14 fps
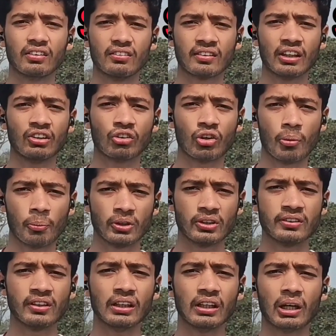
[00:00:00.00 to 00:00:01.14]
इसका जो
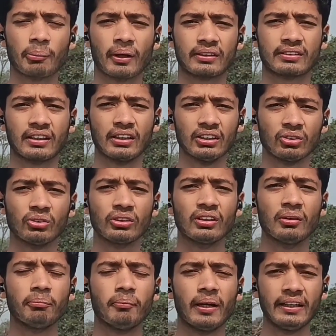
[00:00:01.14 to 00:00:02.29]
कॉम्पोजिशन की अगर बात करें तो ये
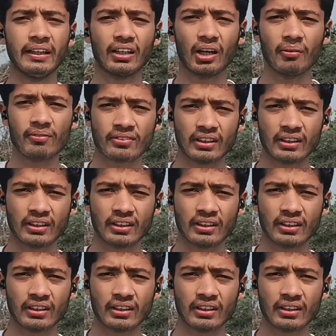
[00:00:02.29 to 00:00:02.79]
मेटीराम